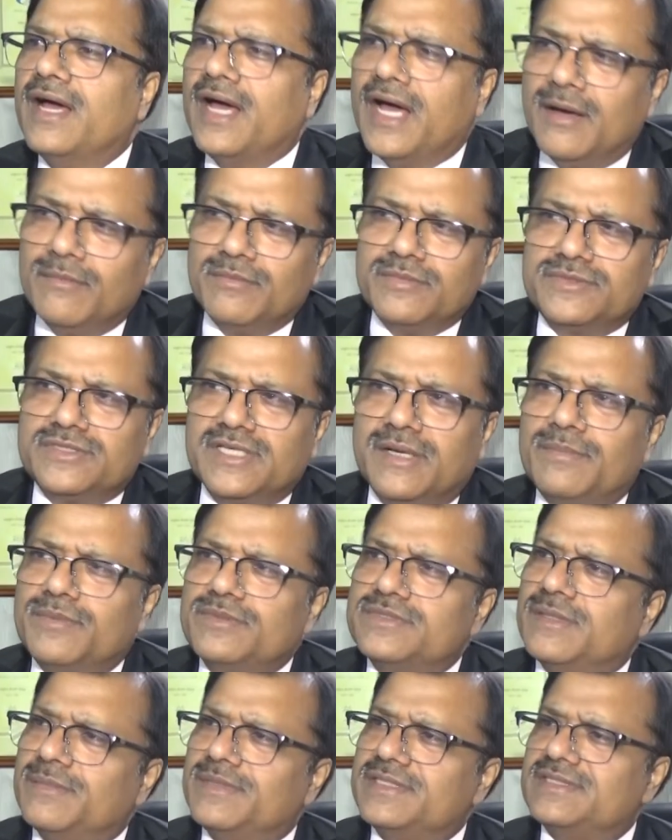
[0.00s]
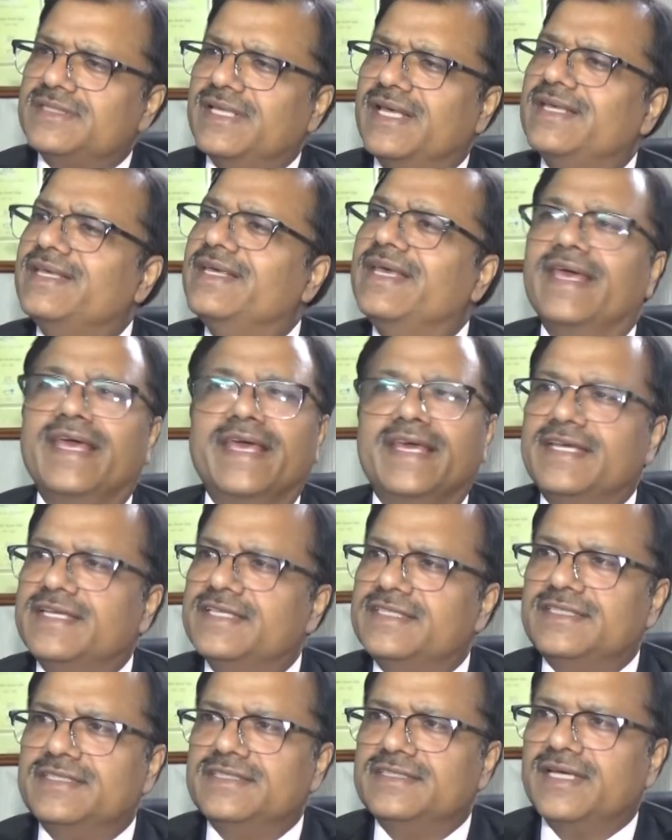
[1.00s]
हम सब समझते हैं कि एक ही
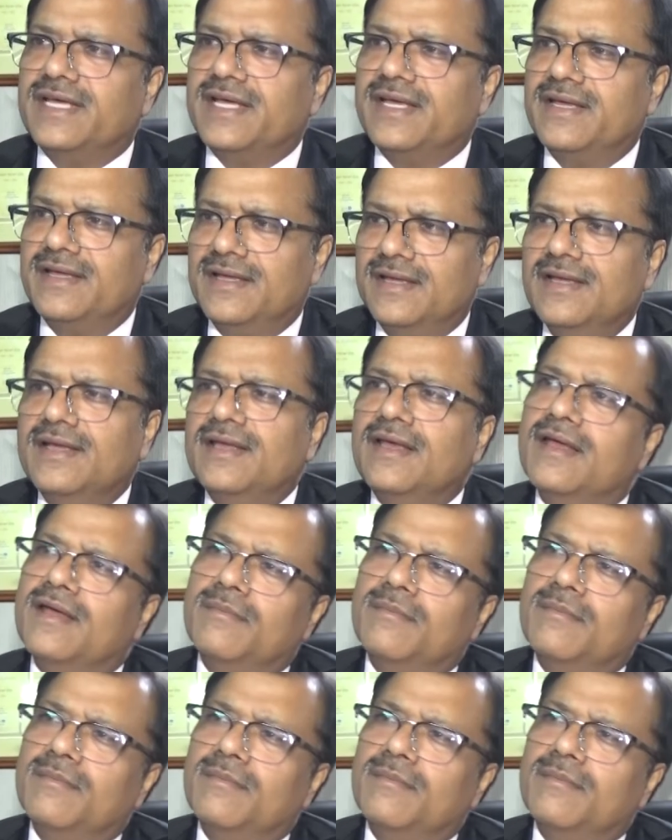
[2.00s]
चीज़ है जी